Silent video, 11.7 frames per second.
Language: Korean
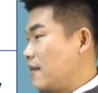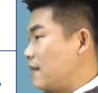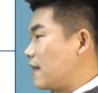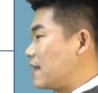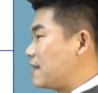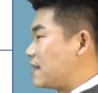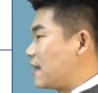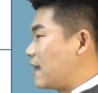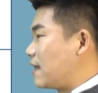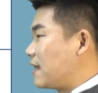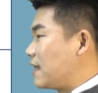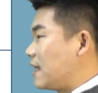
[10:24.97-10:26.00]
이게
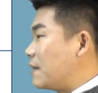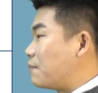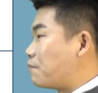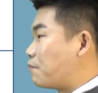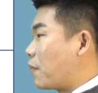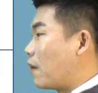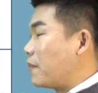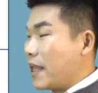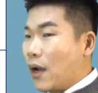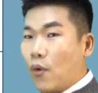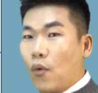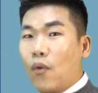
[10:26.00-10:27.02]
이제 입법
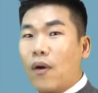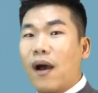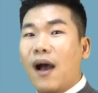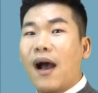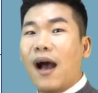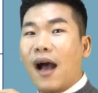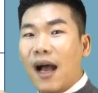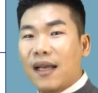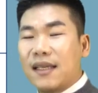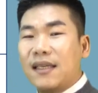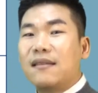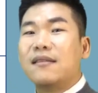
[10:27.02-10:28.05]

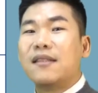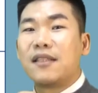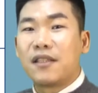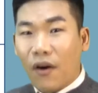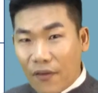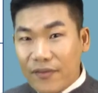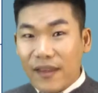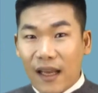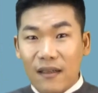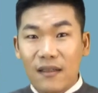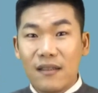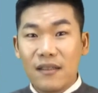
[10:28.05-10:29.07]
예고하기 전
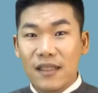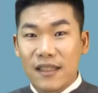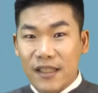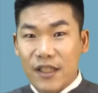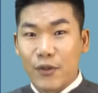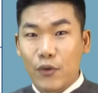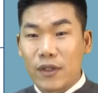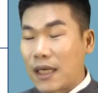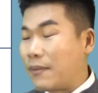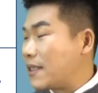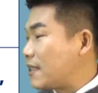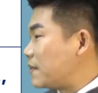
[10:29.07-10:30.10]
날을 기준으로
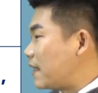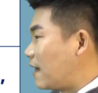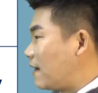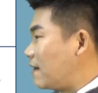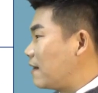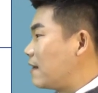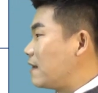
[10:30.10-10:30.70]
잡았습니다.